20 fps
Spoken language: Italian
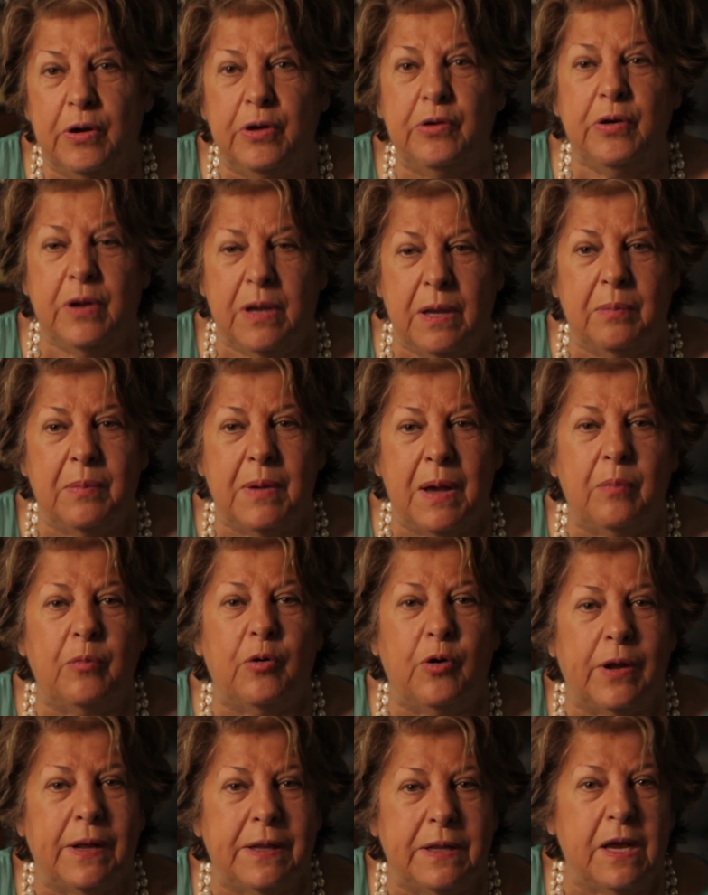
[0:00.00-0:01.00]
che noi
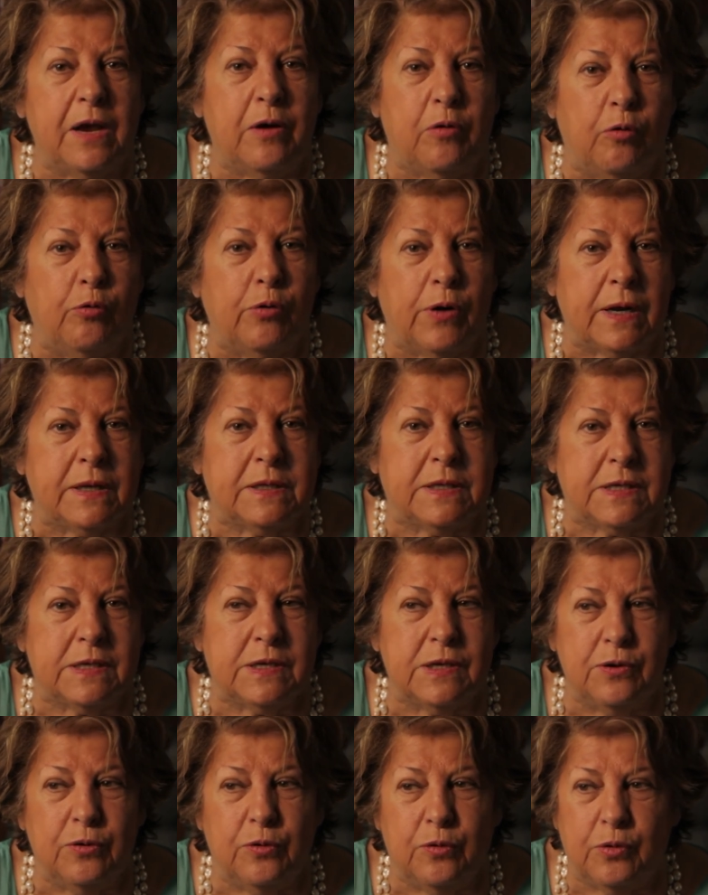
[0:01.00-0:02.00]
chiamiamo la
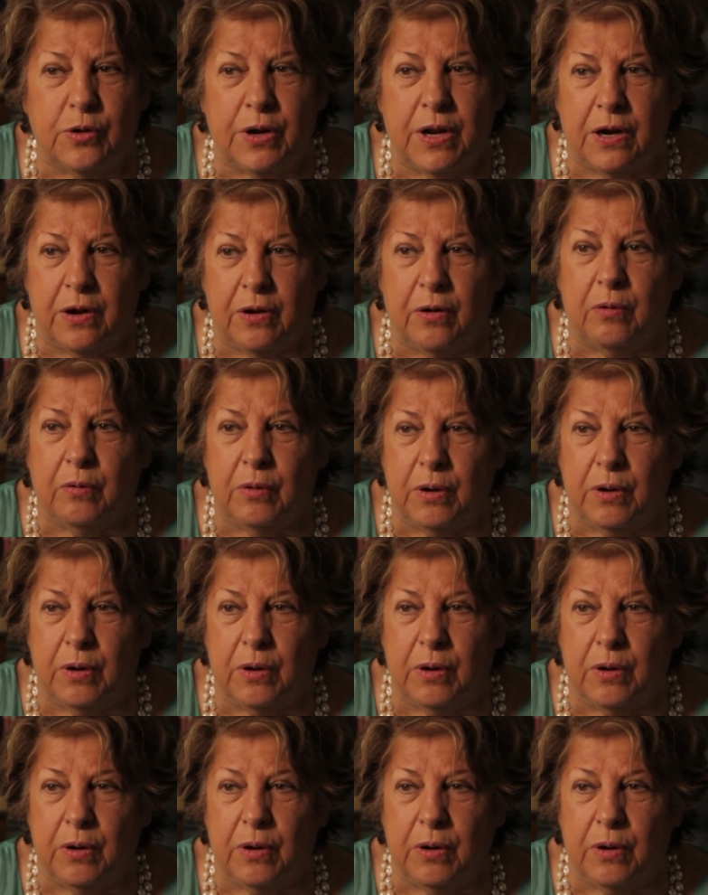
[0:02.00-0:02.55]
decorazione, no?